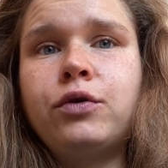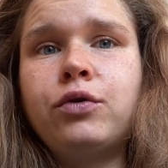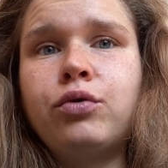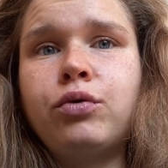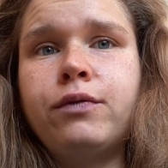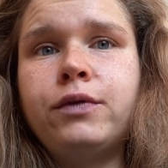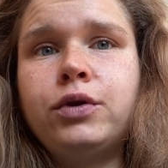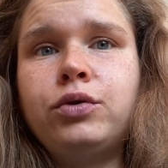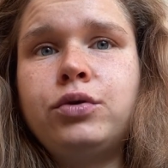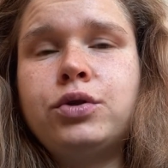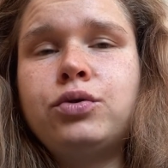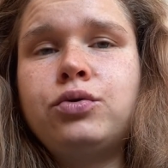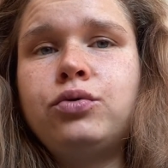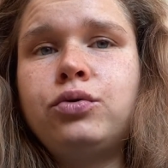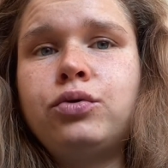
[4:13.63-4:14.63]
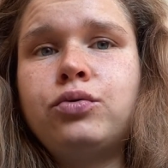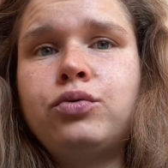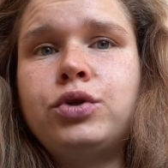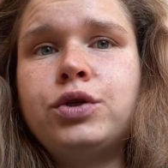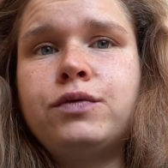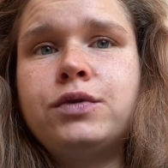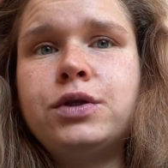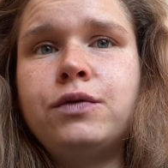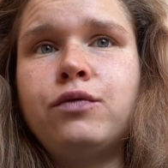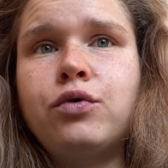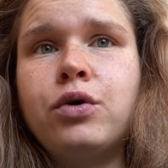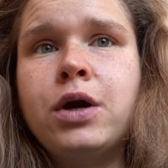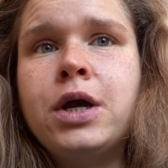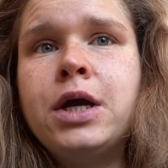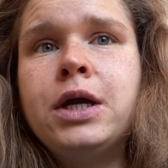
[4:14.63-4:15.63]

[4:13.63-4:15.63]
крови. То есть тут куча всего.